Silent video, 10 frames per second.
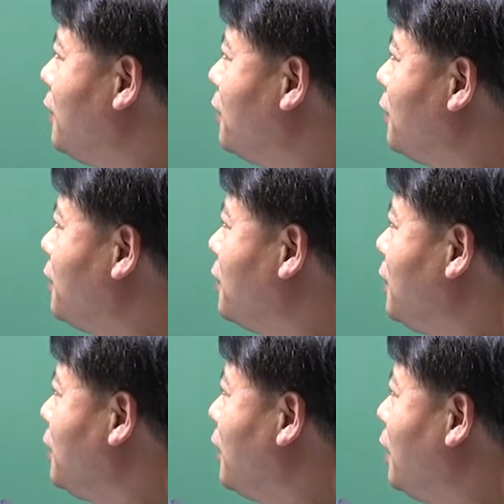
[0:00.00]
이거는
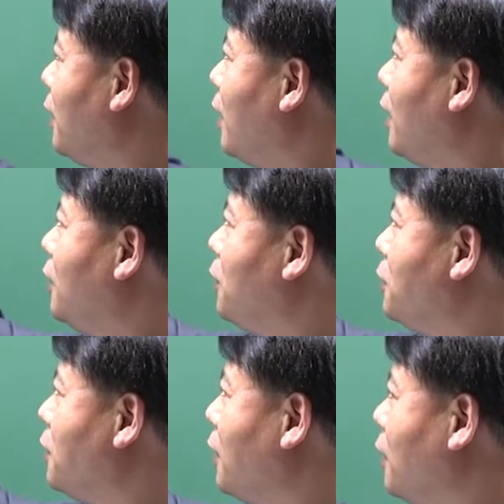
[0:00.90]
이거에다가 여기
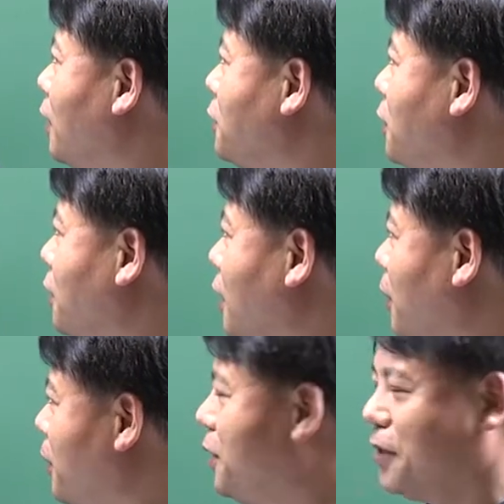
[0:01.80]
전압가가
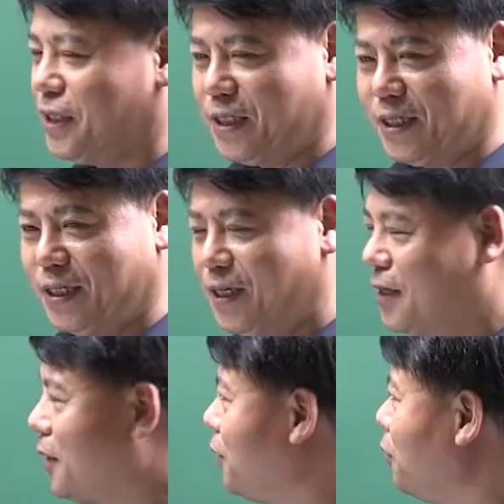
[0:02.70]
전압가하 이것이
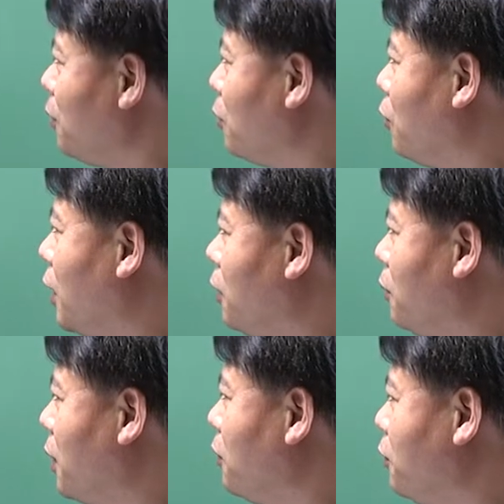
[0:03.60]
더하기
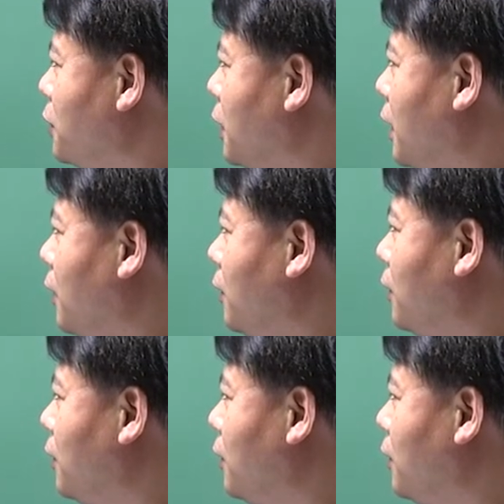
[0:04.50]
빼기 문제예요.